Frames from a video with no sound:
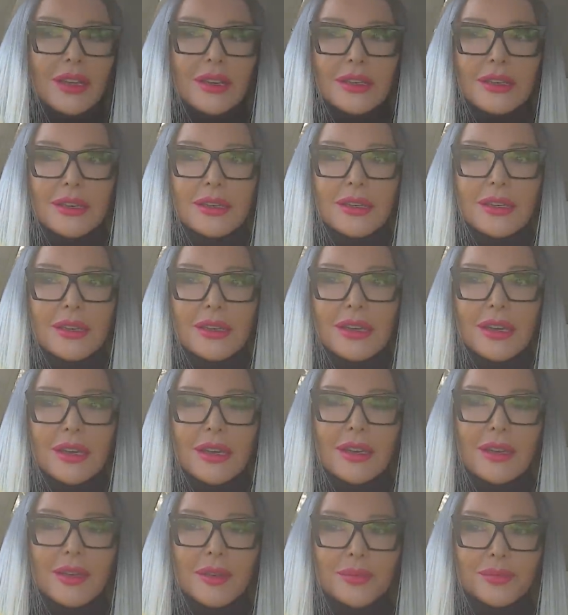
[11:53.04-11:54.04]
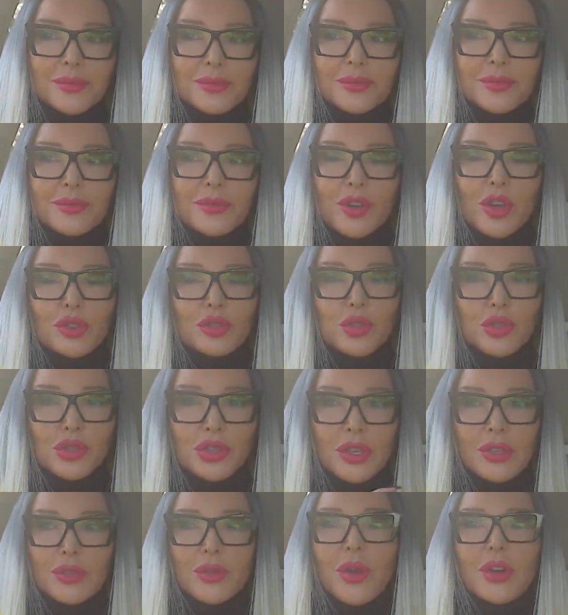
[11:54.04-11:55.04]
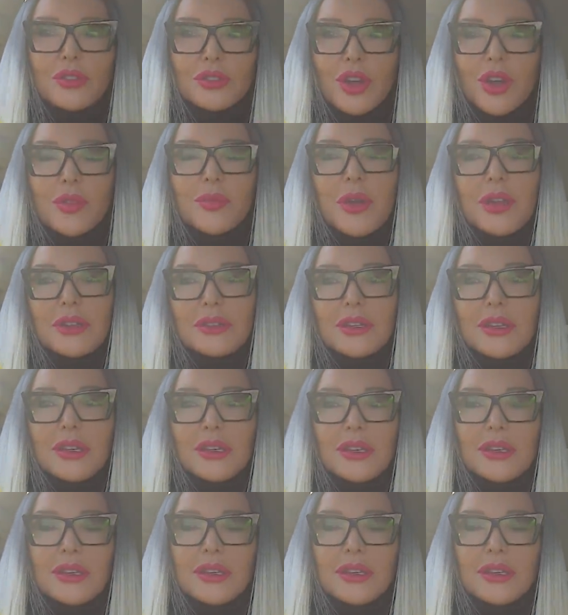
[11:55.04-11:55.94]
i w odróżnieniu od Omeny